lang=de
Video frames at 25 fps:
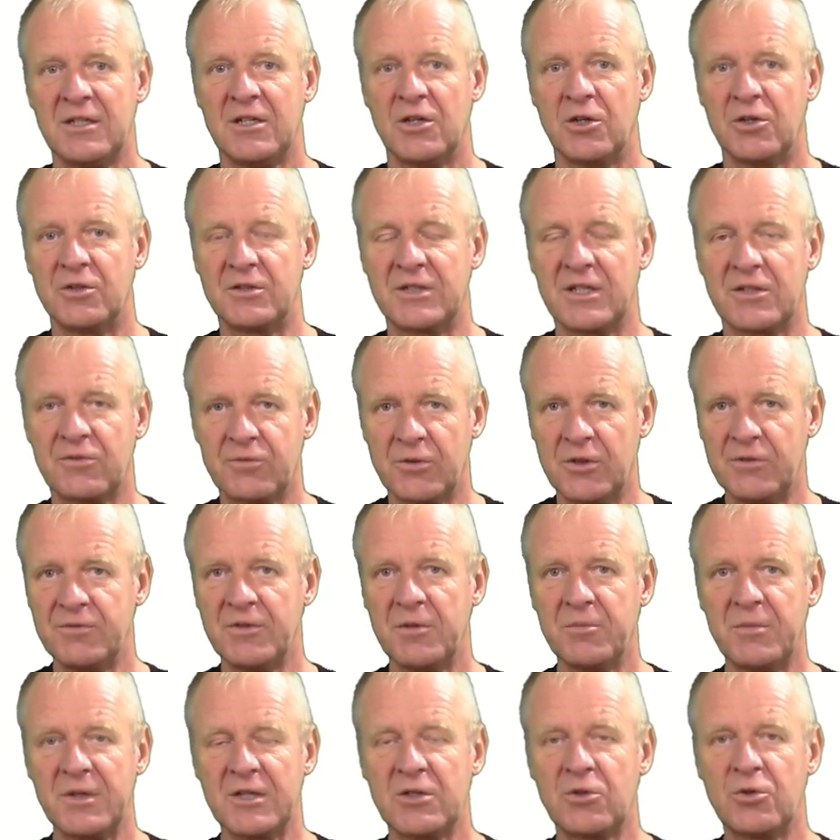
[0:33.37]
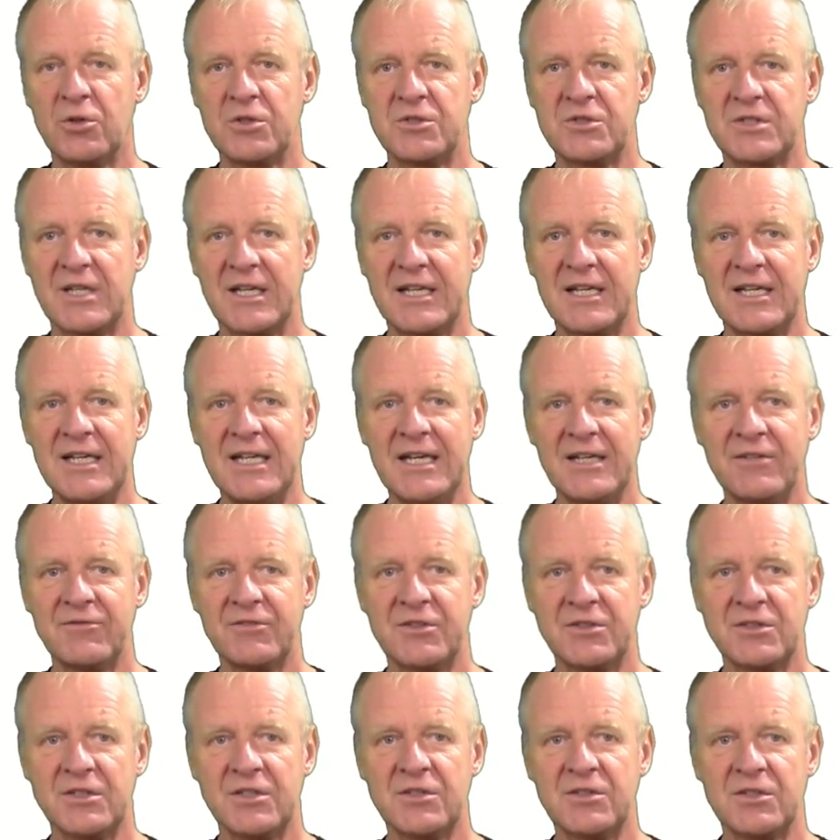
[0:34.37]
Und das wollen wir mal kurz erklären,
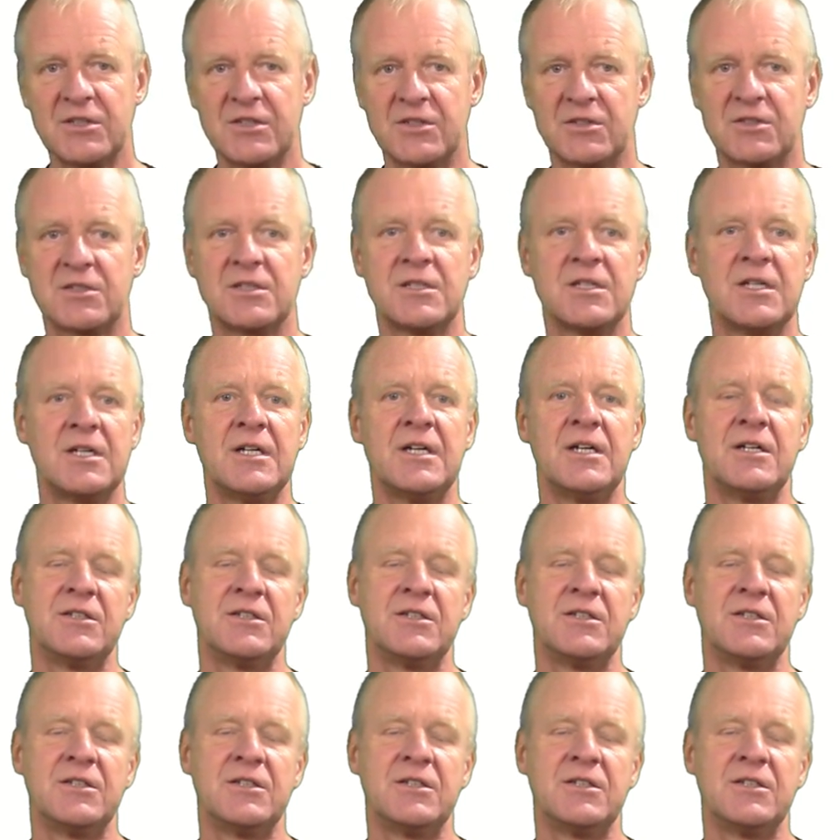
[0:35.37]
was das ist.